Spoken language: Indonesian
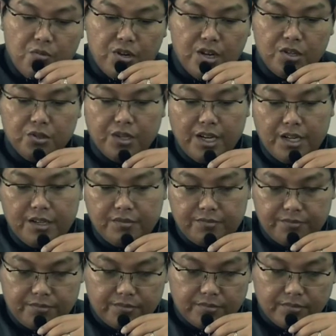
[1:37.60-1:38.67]
Kemudian
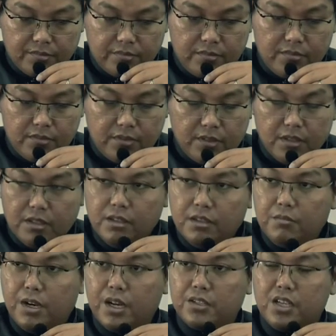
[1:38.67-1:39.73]
juga
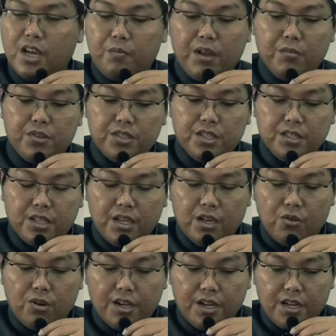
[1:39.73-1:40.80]
barang siapa yang
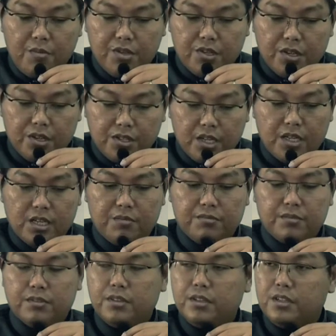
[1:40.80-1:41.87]
mencintai keluarga Nabi SAW. alaihi
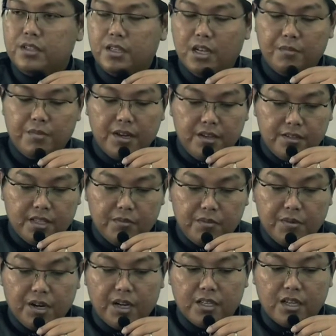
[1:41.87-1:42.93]
wasallam dalam hadis
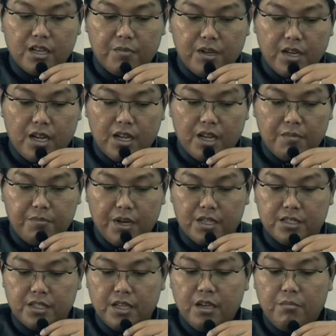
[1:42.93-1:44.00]
Nabi berkata kepada Al
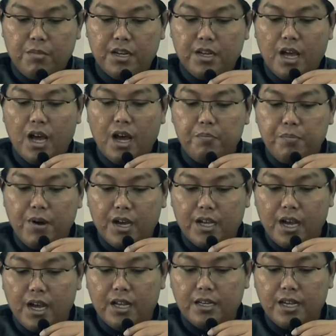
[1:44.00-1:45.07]
Abbas, "Man
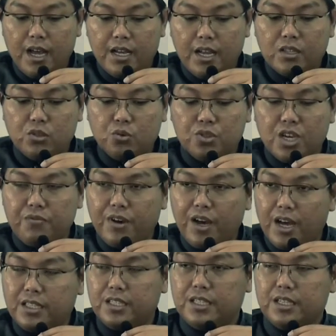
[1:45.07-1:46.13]
ahabbaka nalathu
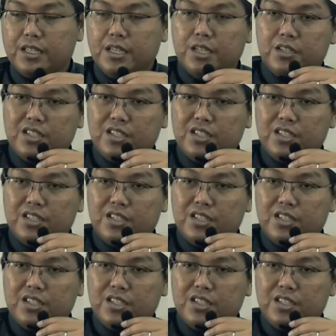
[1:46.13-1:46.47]
syafaati."